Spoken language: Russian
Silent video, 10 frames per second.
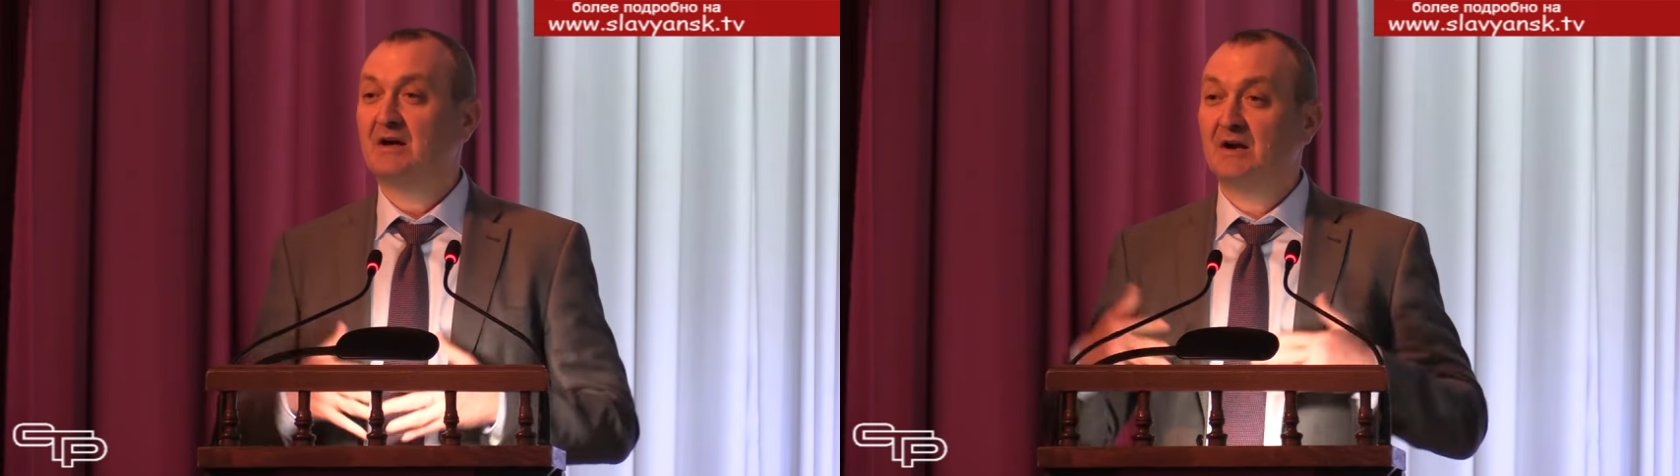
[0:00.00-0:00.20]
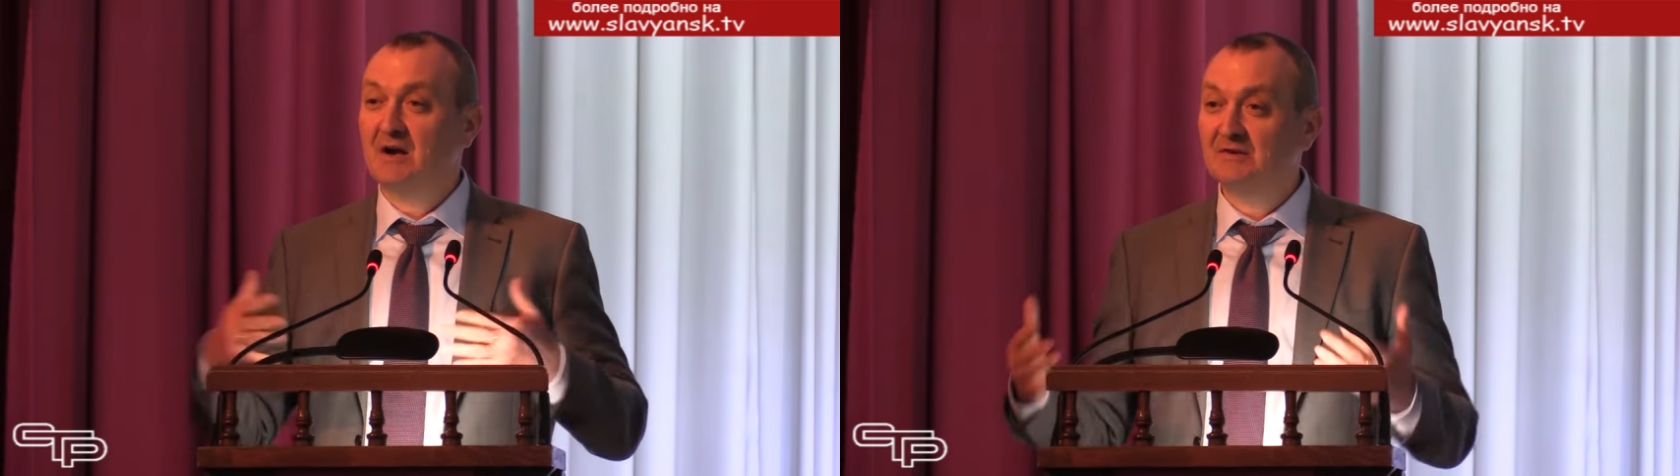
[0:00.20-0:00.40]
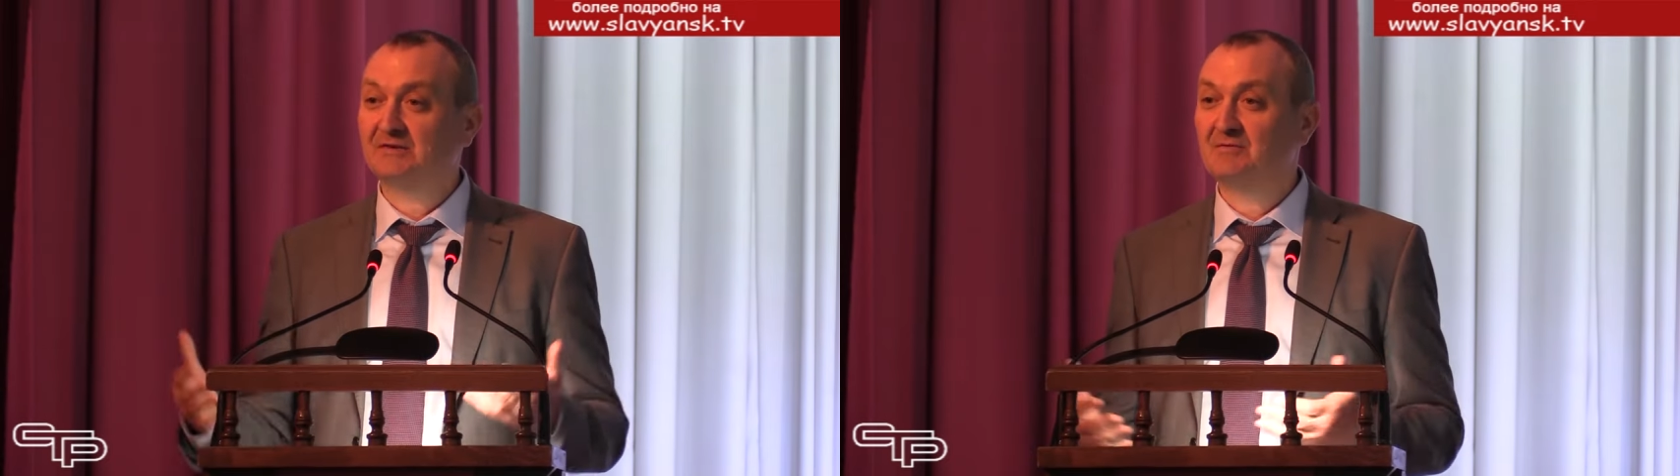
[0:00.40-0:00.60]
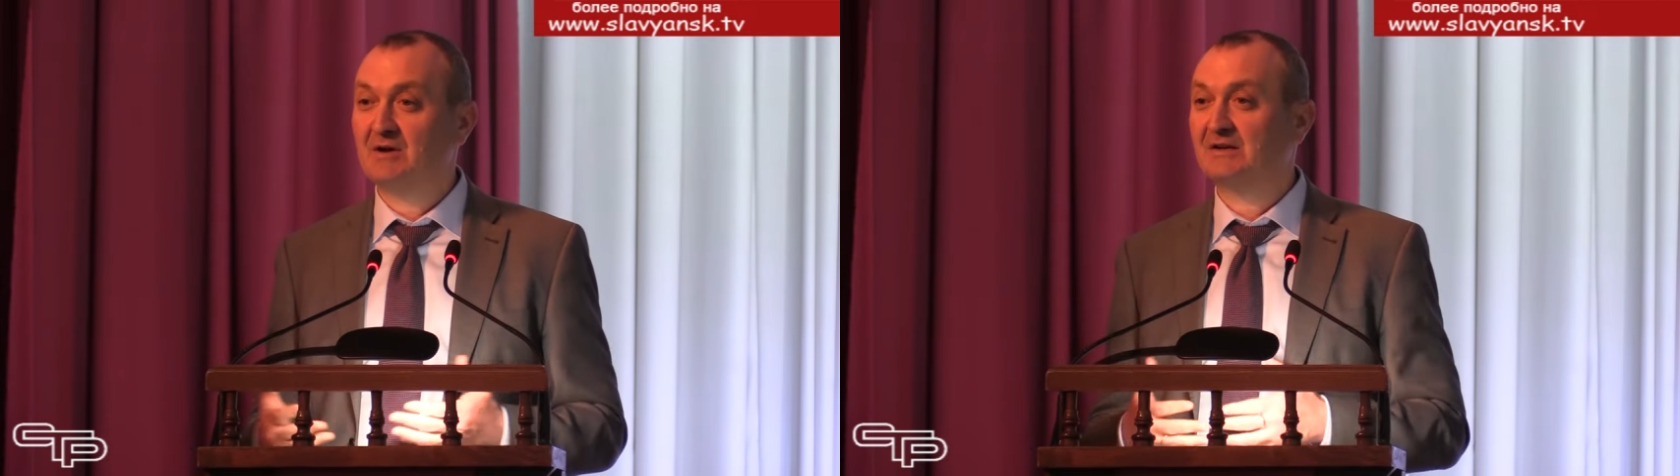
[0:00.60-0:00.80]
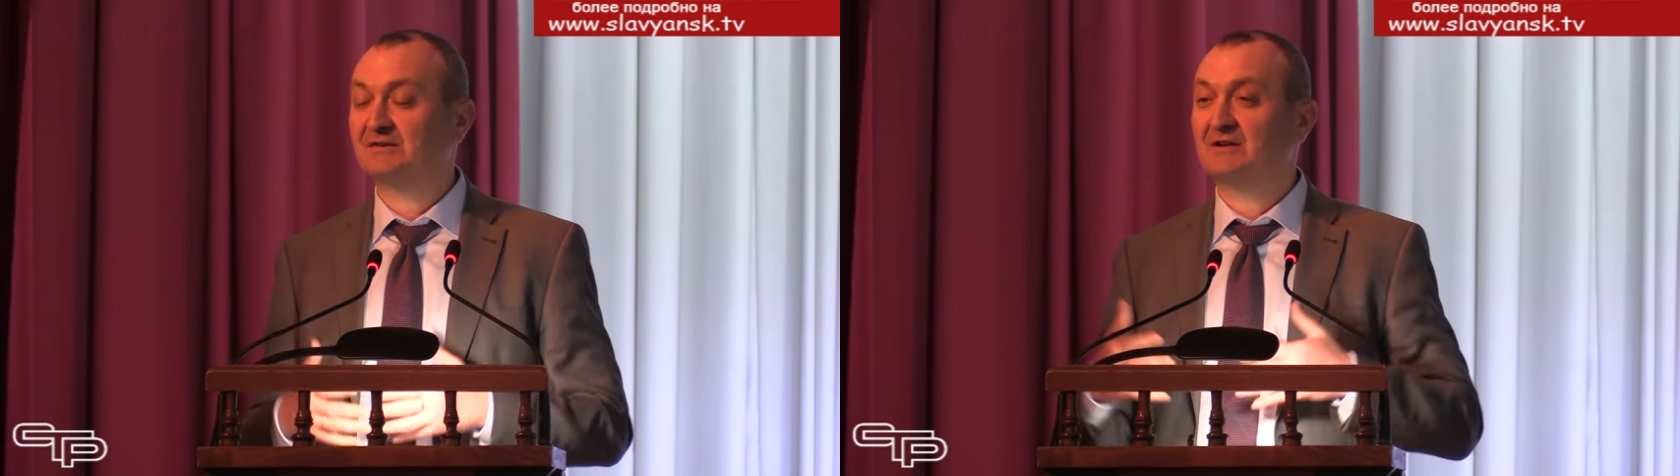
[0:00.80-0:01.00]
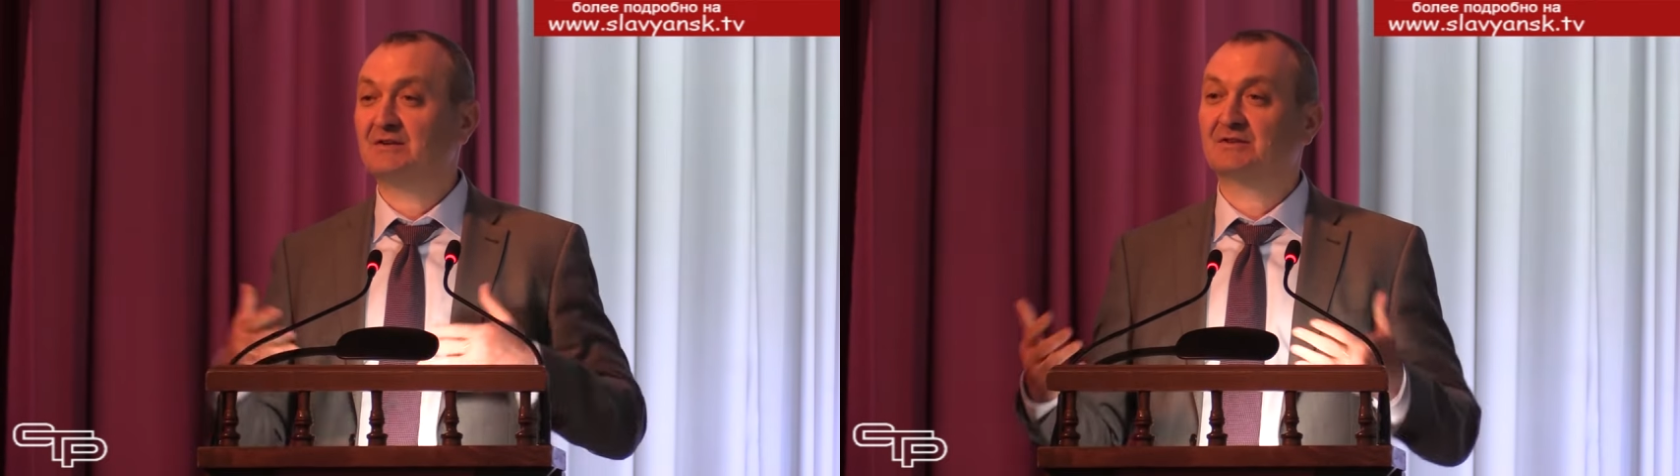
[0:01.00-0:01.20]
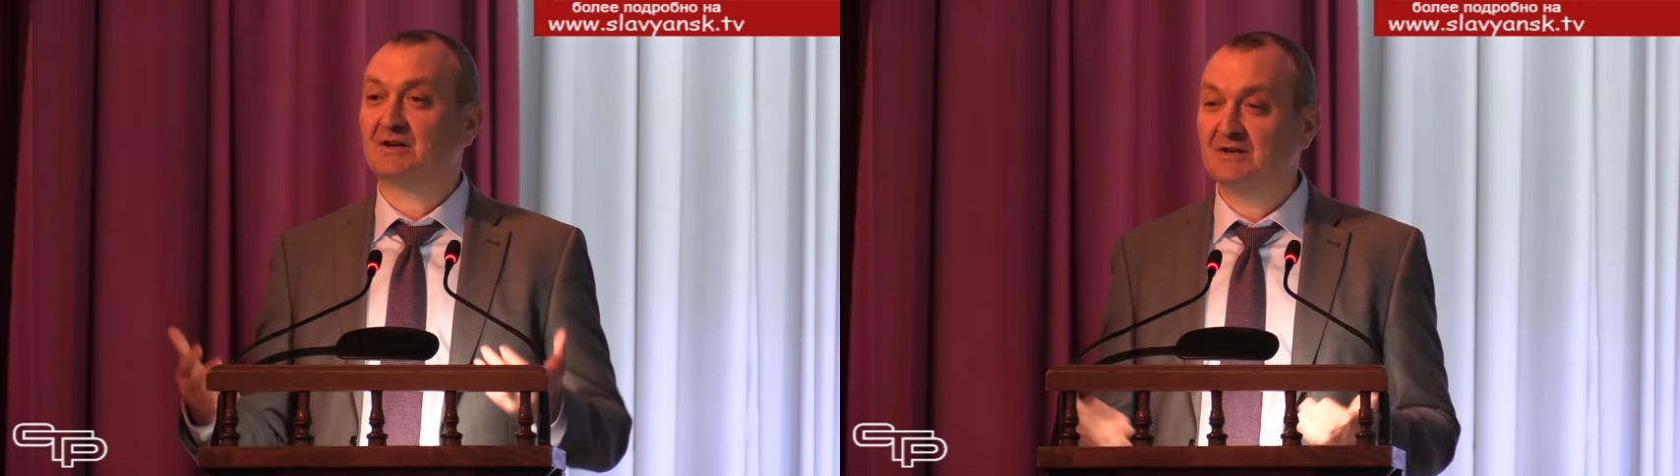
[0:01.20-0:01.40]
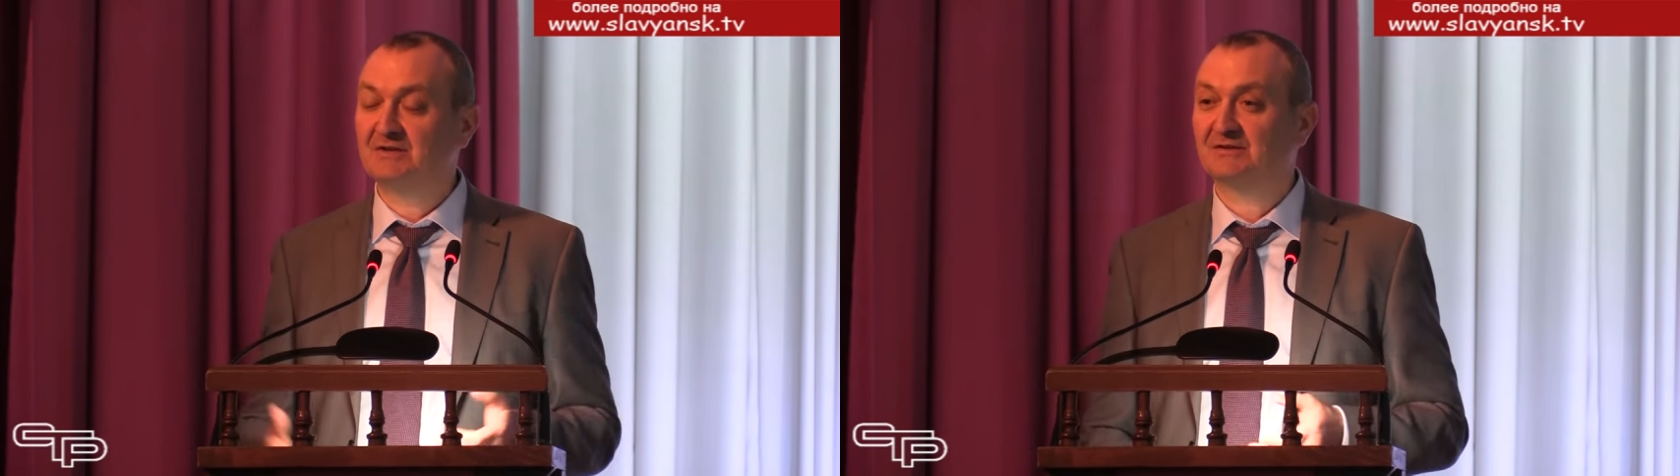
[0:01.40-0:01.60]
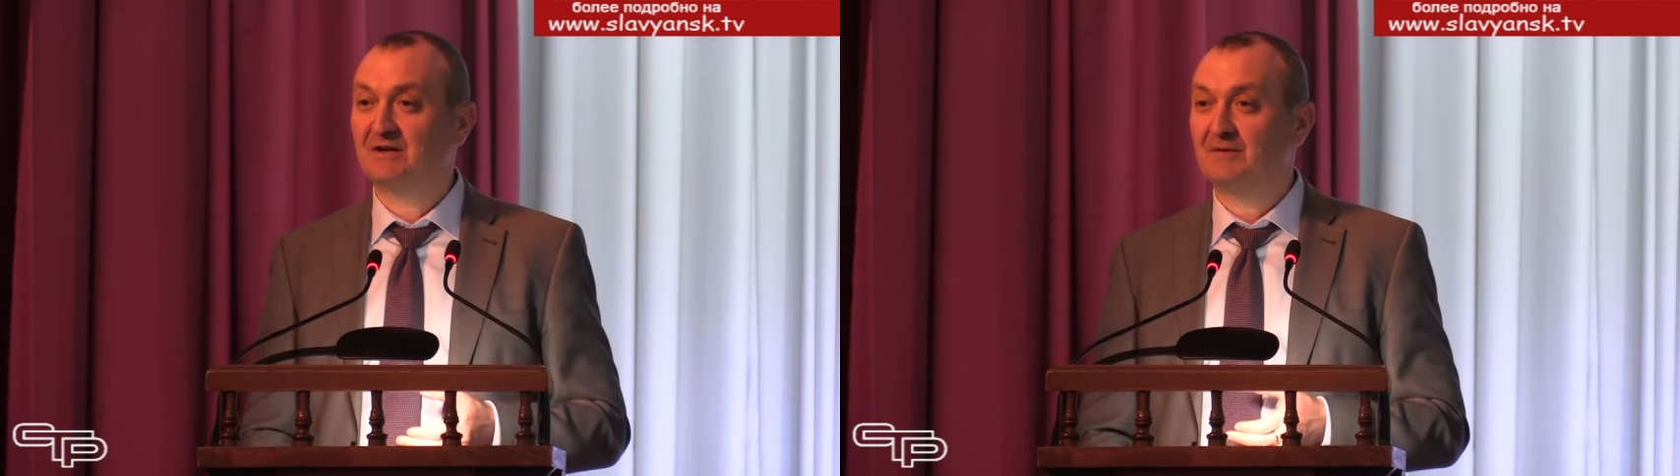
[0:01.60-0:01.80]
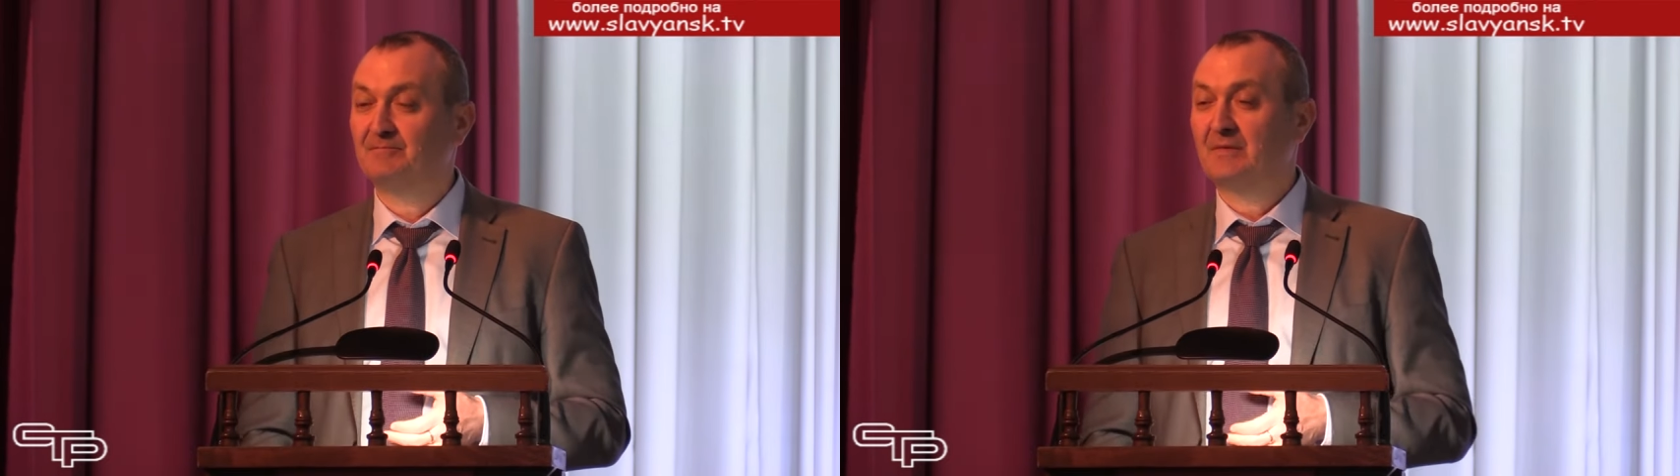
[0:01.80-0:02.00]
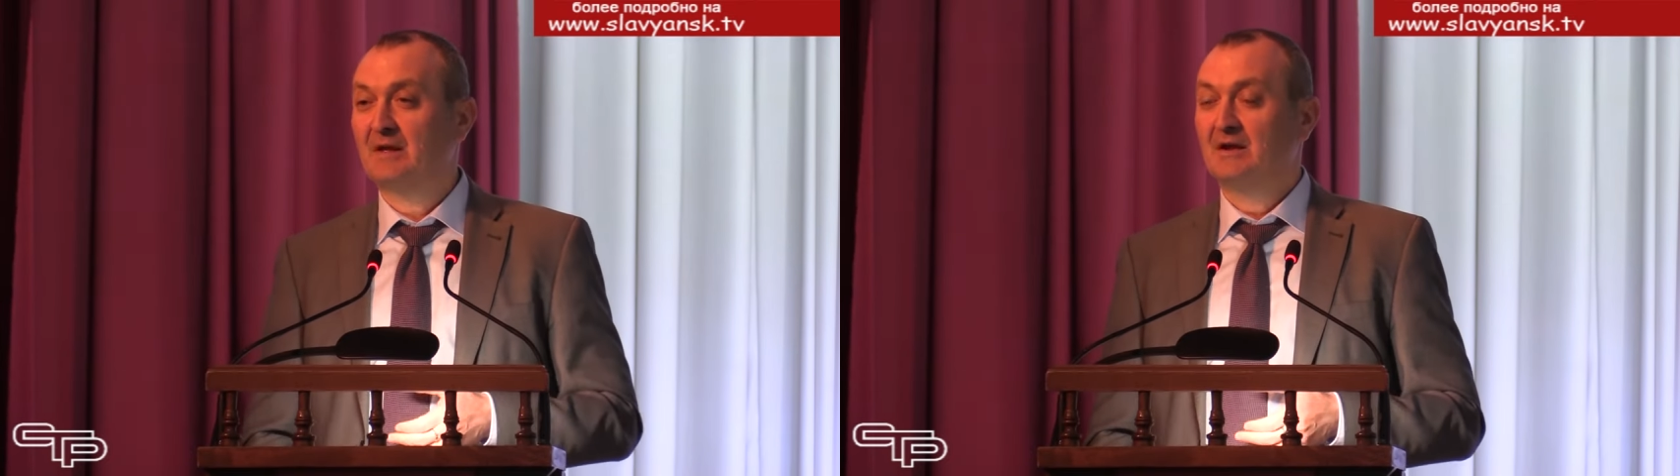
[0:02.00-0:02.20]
реализоваться, раскрыться,